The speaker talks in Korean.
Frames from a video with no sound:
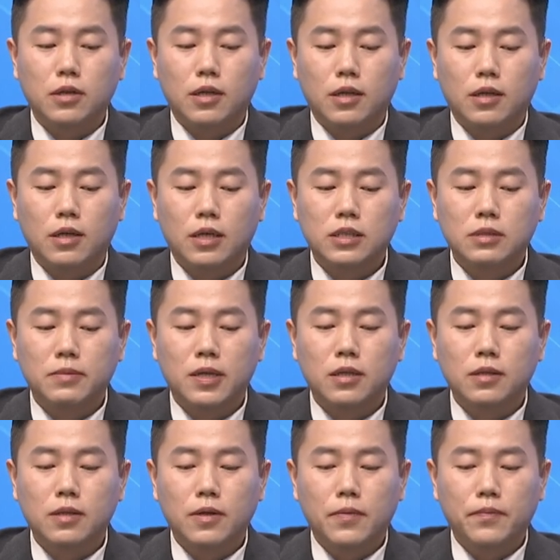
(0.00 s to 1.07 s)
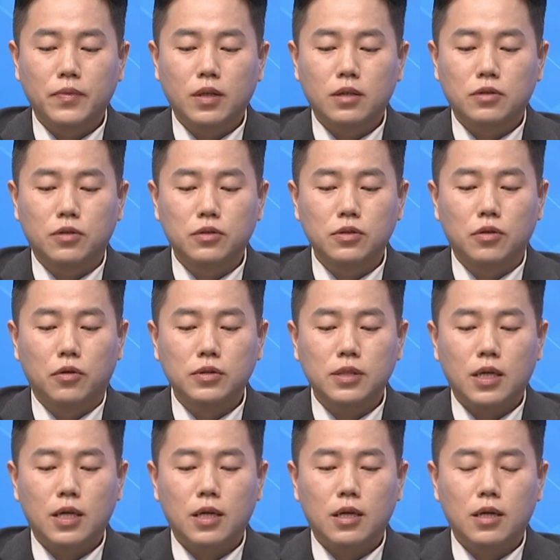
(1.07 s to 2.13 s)
예, 하지만 저는
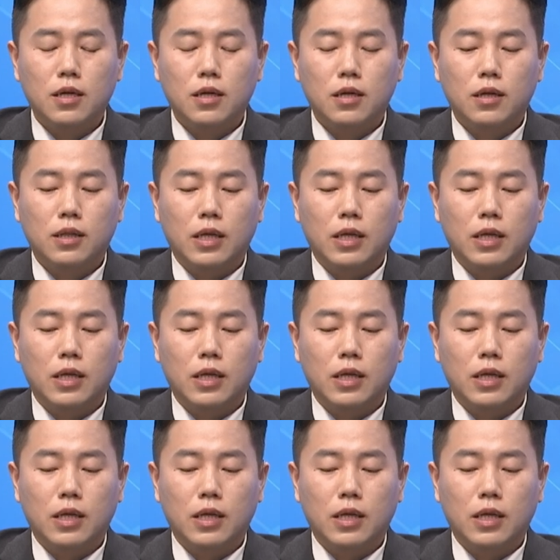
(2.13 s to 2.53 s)
어제